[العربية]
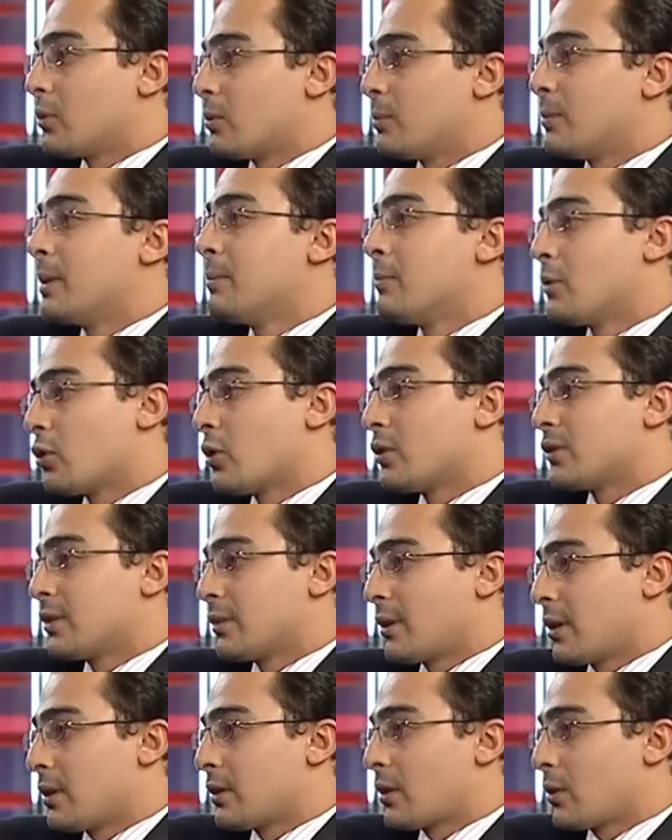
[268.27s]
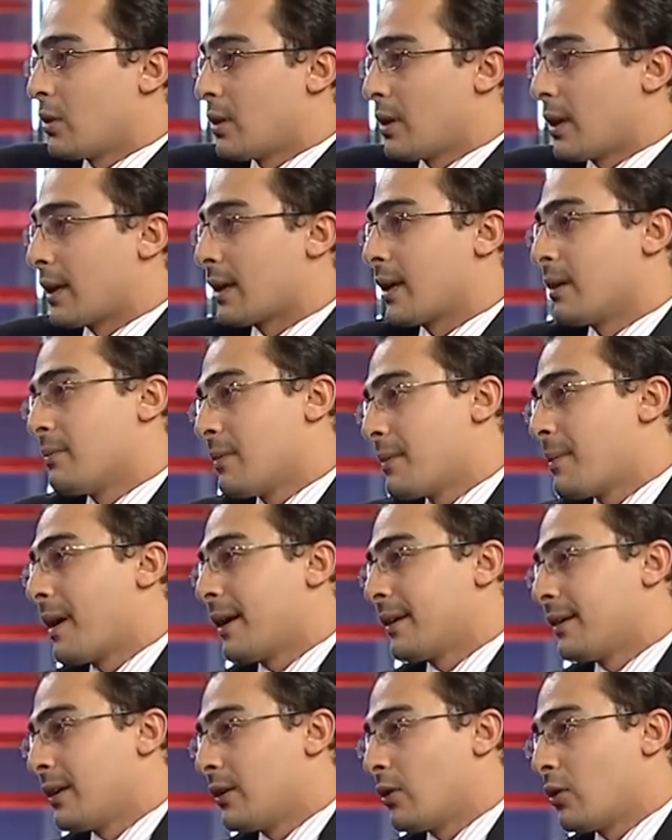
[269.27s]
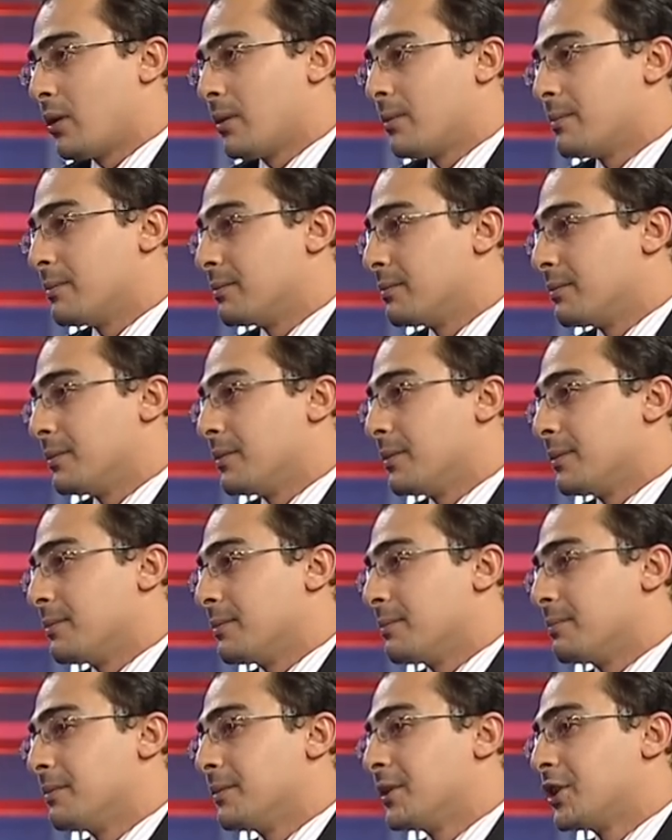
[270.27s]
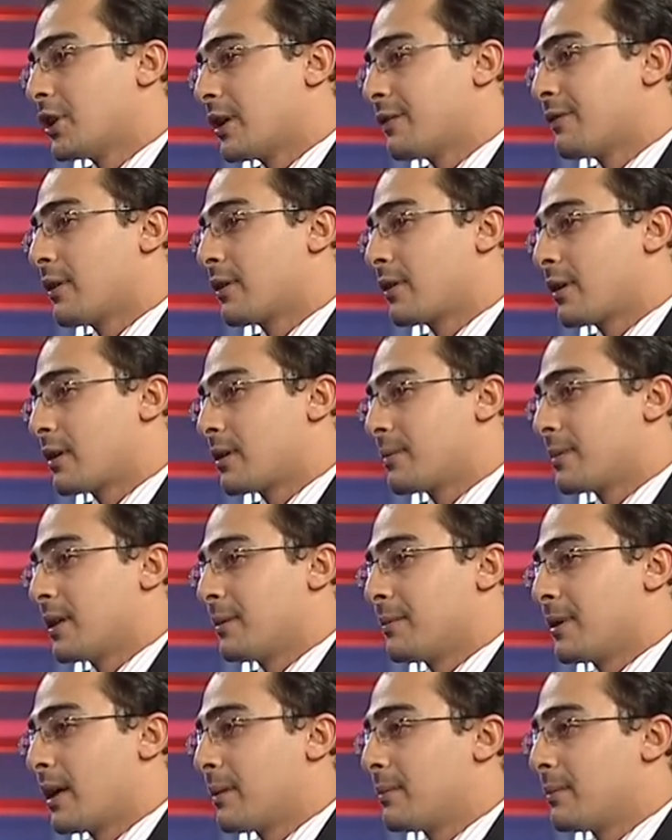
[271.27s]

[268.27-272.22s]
من متوسطه لطويل الاجل بمعنى اللي هو مش هيفكر يبيع من نعم.